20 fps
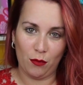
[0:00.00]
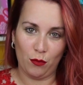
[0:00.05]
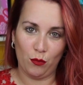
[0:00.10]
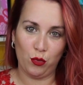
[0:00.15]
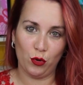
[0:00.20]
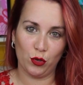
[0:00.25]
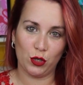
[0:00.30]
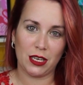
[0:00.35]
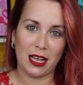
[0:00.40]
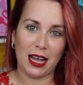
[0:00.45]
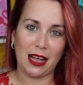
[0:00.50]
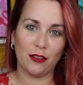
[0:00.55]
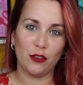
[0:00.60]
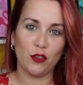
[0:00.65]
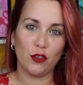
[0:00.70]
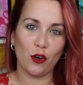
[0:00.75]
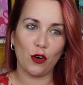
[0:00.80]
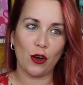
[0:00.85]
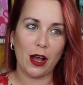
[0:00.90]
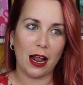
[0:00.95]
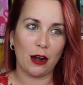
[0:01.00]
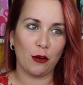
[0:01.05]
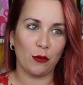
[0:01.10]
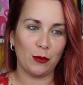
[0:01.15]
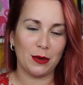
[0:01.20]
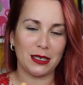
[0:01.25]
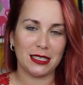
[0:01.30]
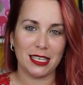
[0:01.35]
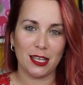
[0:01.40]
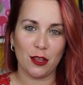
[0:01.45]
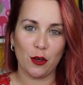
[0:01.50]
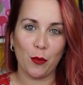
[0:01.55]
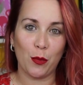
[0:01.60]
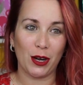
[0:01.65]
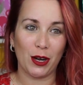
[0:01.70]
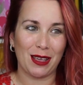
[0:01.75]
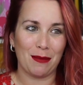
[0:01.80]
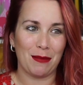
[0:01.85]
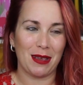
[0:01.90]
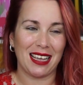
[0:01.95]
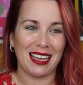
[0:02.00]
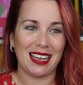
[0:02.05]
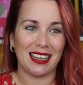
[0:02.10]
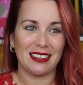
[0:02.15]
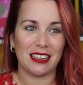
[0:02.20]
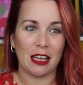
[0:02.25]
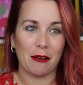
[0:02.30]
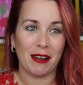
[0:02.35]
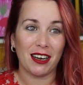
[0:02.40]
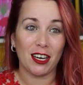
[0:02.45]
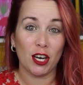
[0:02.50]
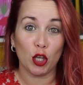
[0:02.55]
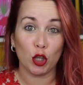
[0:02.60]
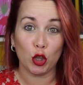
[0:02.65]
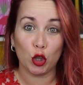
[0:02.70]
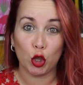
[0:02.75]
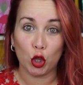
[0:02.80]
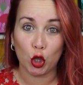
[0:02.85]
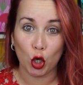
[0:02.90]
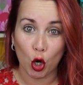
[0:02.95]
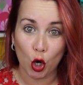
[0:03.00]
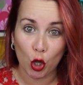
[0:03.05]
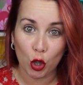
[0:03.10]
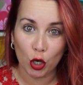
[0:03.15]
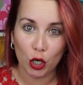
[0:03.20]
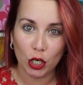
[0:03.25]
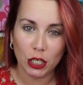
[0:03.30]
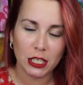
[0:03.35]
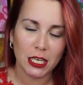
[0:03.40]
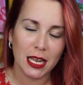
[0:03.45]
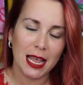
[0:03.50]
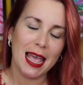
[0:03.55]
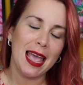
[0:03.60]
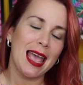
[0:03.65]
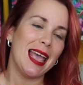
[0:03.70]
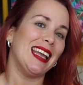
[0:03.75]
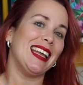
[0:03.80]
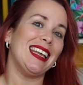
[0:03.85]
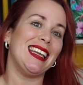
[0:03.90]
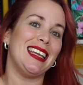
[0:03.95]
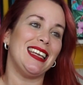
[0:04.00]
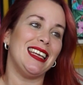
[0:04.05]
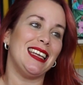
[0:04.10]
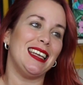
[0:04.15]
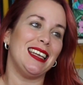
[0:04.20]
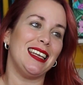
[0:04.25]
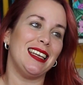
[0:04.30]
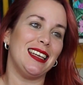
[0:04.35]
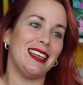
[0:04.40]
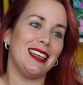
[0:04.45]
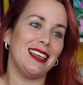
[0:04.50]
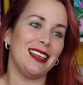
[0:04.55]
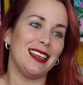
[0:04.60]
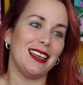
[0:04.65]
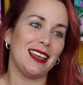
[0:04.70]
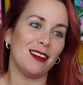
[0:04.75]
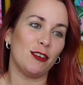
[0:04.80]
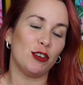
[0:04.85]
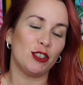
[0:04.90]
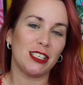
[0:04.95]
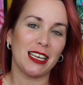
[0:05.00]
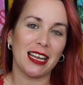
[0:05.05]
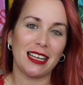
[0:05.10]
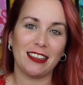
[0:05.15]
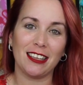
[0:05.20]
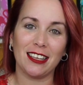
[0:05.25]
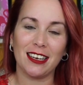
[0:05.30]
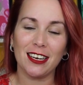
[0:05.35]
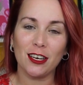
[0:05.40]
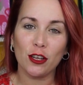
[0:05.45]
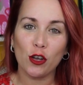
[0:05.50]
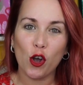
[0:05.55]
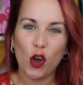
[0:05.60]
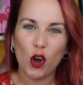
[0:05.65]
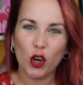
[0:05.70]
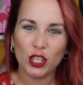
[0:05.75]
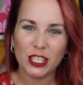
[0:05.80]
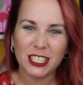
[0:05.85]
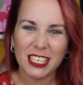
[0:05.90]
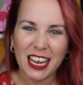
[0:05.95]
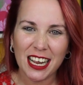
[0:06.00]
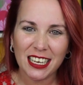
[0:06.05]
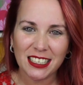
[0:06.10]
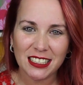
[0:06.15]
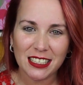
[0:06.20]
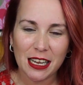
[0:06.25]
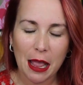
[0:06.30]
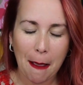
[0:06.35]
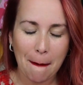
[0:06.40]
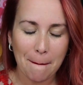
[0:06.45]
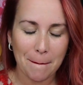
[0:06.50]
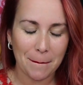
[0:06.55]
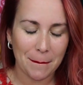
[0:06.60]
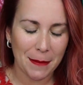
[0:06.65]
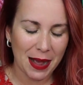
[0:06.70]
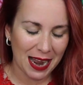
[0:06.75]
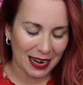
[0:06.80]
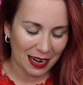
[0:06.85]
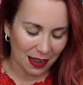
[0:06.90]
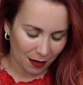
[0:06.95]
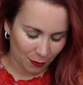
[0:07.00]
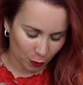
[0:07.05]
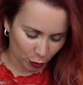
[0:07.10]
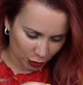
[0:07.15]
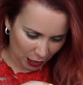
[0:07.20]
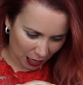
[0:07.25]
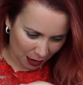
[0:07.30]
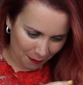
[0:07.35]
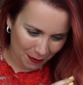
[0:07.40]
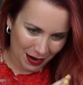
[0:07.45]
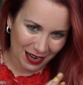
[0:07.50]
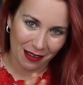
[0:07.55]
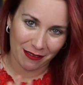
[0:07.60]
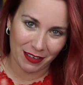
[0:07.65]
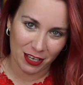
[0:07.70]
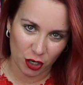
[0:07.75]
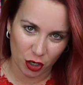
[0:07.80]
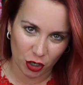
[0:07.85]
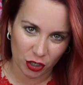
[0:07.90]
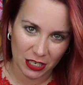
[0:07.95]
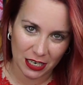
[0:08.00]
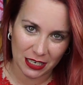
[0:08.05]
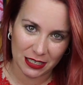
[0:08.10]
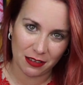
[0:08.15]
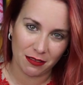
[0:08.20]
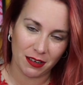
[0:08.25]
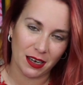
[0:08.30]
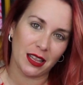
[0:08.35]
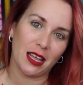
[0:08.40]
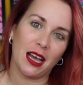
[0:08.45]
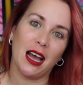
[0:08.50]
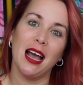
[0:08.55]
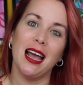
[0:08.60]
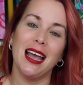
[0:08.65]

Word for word: buscando algún vestido porque me encantaban todos y, o sea, tienen cosas maravillosas, de verdad.